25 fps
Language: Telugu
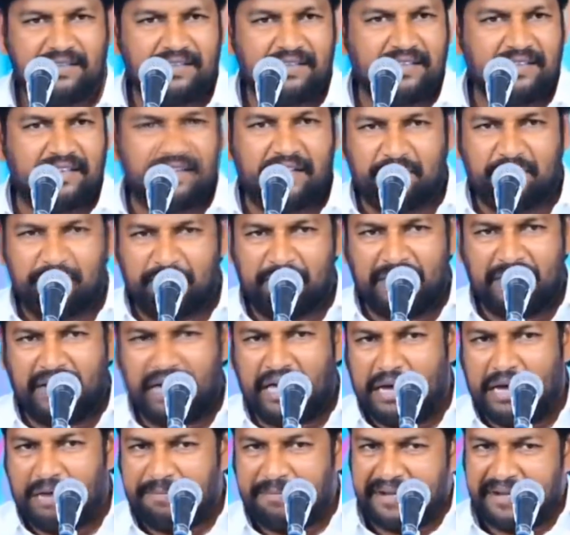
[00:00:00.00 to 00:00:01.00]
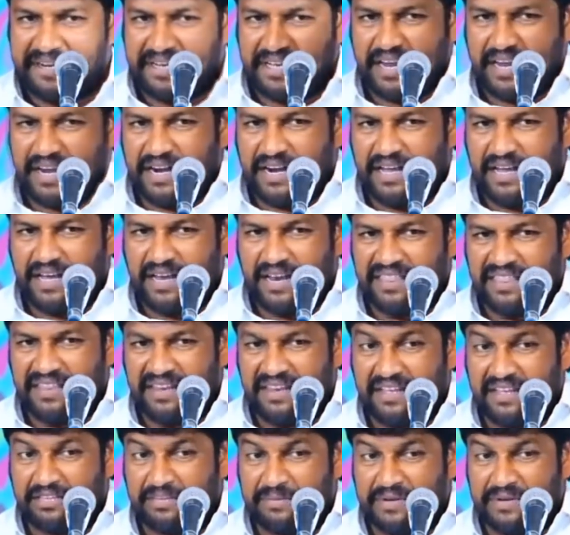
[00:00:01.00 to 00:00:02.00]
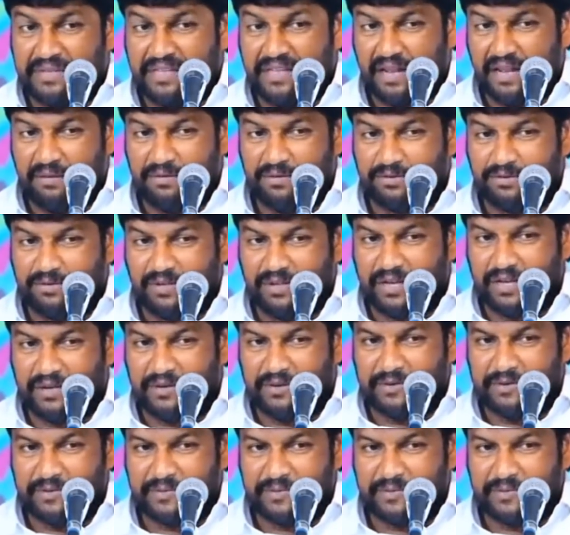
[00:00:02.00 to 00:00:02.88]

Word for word: నేను మళ్ళీ ఆ ప్రక్కకి వెళ్ళగలనని ఎంతమంది నమ్ముతున్నారు